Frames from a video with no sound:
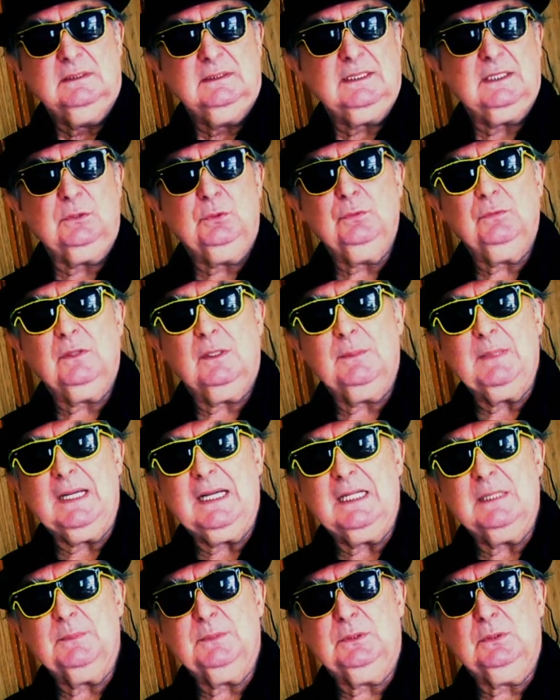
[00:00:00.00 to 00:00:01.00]
Quand tout va
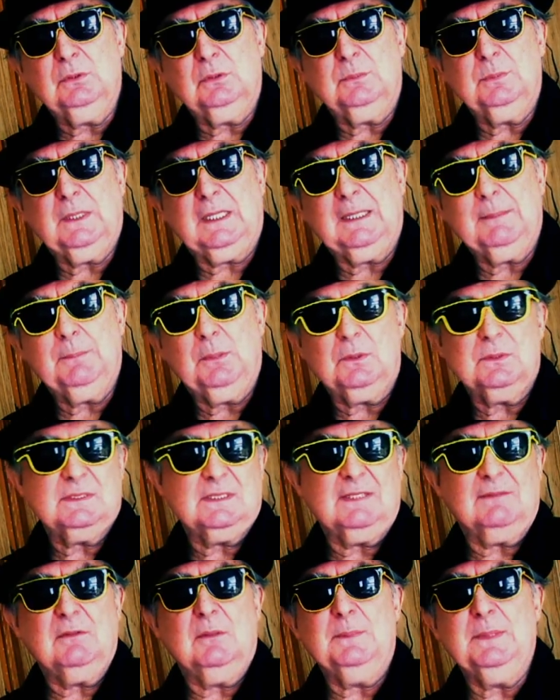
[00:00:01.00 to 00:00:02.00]
mal, puis que l'autre me répond,
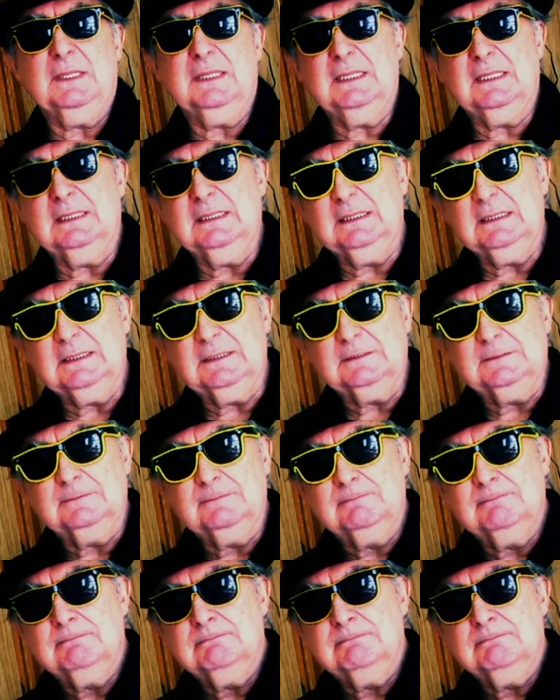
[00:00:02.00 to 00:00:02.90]
ça va bien aller.